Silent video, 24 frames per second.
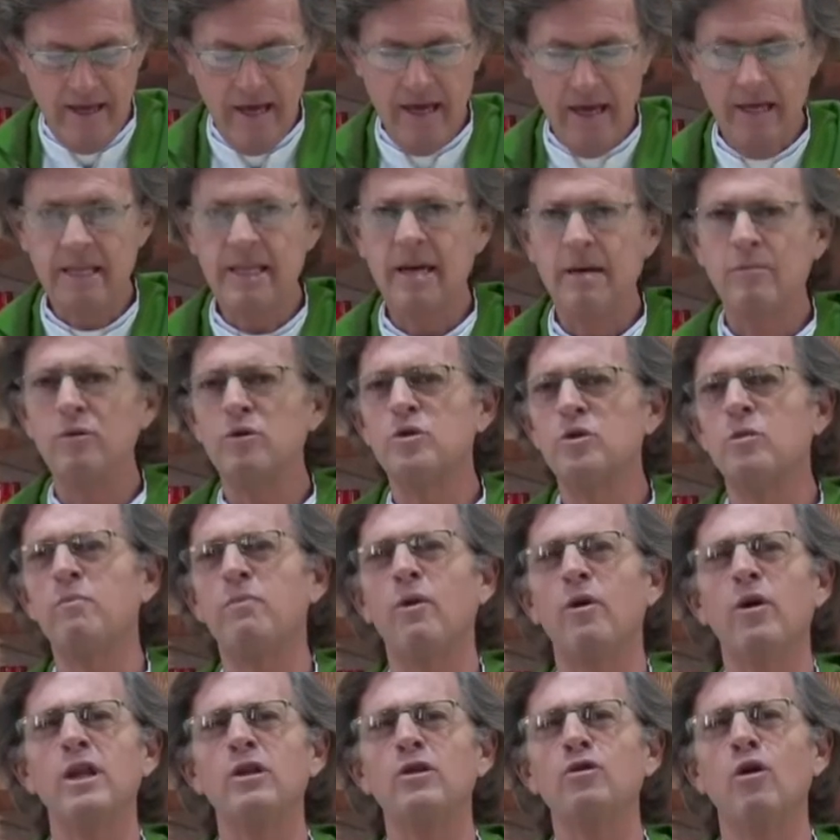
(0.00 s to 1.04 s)
estamos un
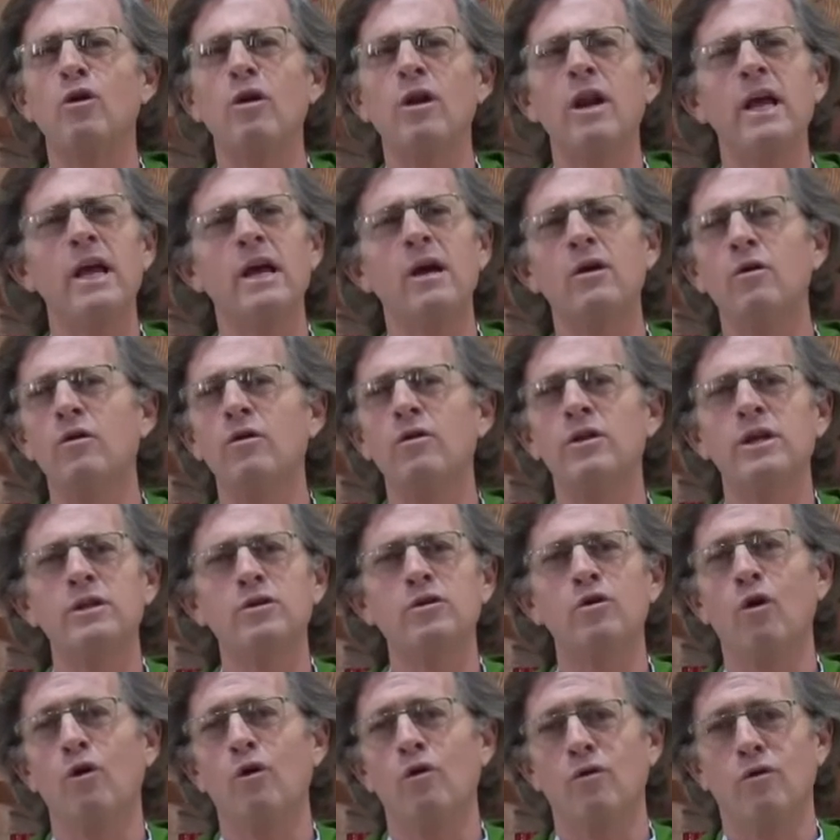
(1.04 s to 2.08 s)
poquito lejos de
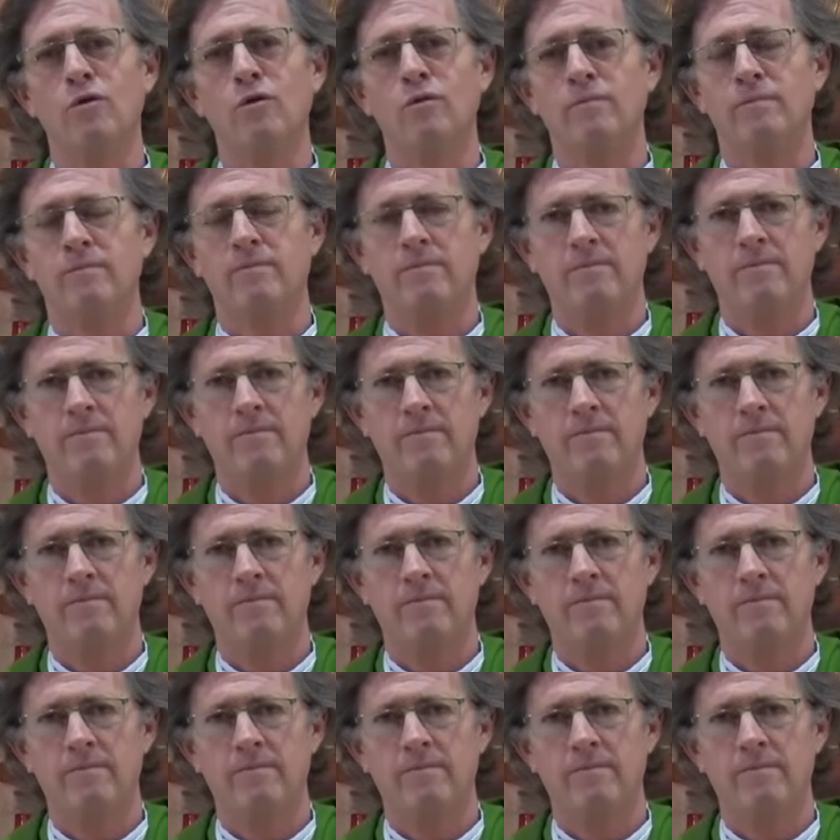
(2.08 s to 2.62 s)
todo